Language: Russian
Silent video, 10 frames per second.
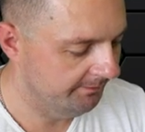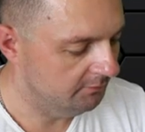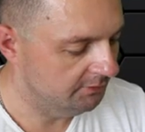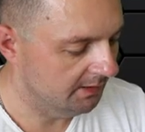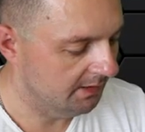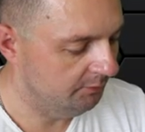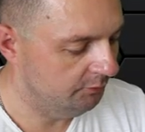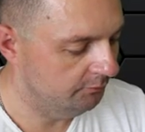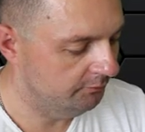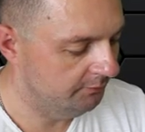Вот так
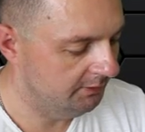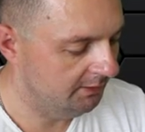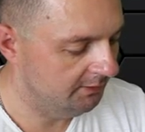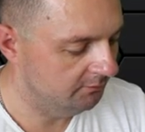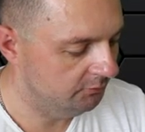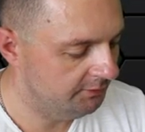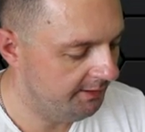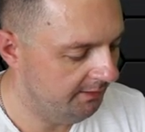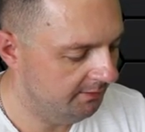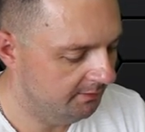обдув выглядит
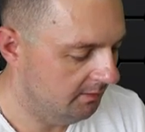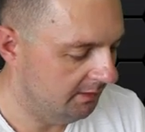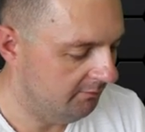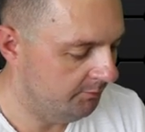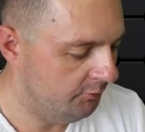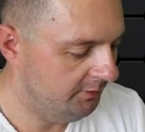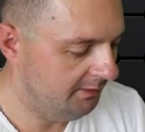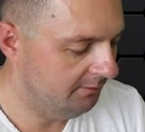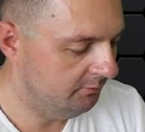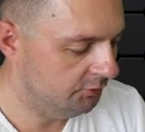внутри. Как вы
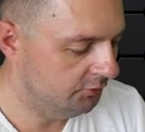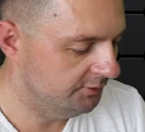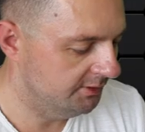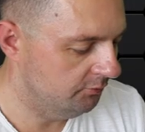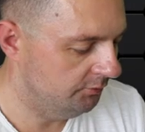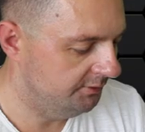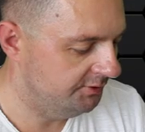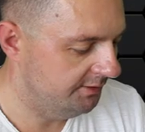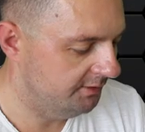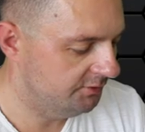поняли, воздух заходит
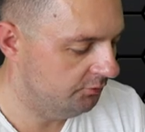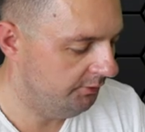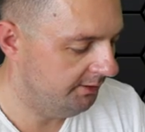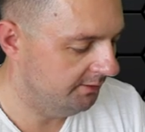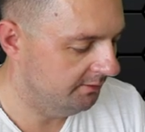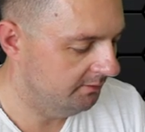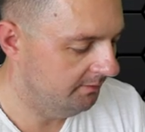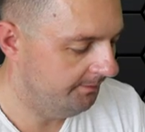через стойки